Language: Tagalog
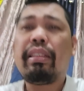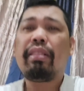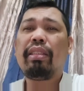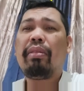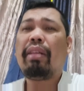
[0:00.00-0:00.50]
dito
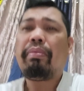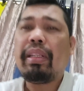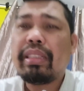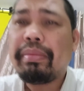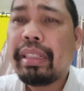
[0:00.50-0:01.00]
kasi walang
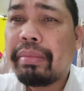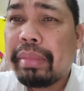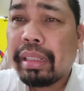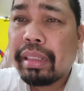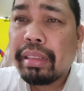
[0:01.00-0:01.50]
placement
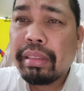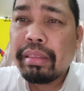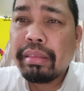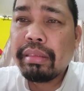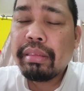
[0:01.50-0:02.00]
eh
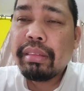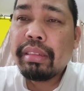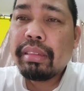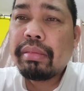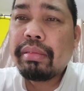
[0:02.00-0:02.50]

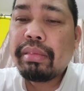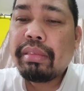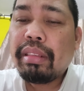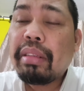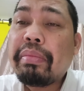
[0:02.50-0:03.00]

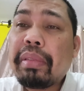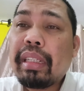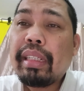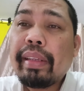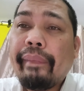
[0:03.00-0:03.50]

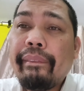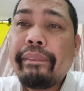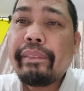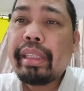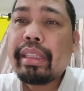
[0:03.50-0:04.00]
Libre.
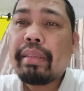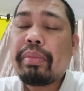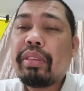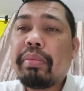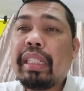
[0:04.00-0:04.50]

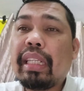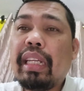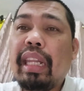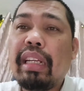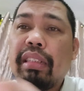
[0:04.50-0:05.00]
Tapos,
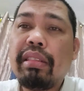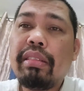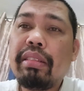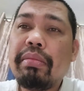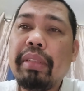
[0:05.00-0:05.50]
medical lang.
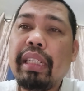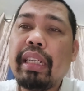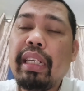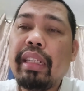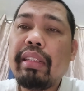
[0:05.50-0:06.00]
Yung
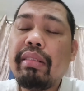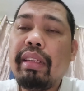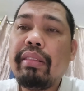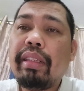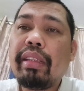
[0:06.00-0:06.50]
medical lang yung
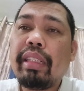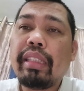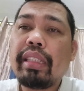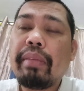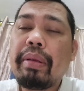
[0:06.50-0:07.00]
ano
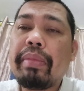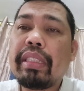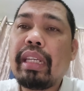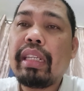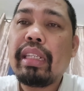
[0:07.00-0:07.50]
natin, at saka
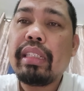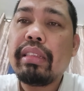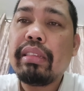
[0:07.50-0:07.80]
pamasahe.